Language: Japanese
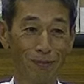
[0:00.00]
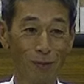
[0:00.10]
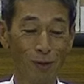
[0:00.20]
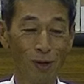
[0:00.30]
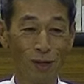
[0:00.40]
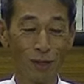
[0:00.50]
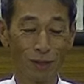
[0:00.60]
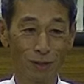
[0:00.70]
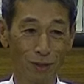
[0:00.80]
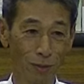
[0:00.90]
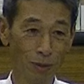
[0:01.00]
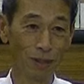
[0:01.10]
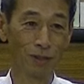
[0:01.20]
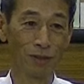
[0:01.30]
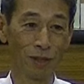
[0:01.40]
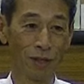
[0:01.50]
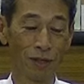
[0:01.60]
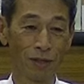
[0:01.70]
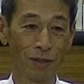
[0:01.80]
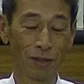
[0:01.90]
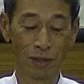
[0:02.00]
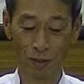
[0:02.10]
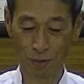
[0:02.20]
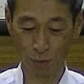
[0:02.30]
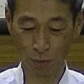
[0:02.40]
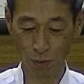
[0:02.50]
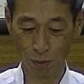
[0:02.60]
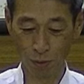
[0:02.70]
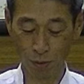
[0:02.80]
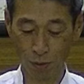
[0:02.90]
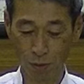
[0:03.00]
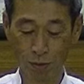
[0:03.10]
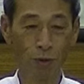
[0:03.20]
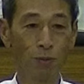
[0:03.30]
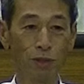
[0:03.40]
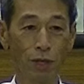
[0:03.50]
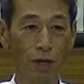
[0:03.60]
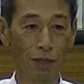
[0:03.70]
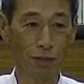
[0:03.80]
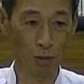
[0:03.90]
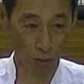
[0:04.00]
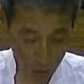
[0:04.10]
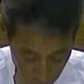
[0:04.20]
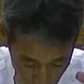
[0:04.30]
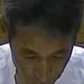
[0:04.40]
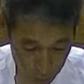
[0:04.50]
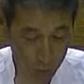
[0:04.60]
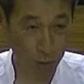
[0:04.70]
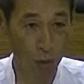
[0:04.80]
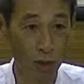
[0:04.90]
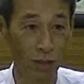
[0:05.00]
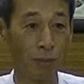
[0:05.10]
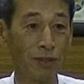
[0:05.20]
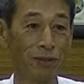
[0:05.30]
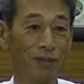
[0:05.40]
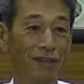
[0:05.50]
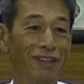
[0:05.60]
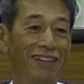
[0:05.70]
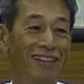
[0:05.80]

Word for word: もう食べたらですね、えー、っとドブ板剥がしてその中顔突っ込んでご飯食べてるような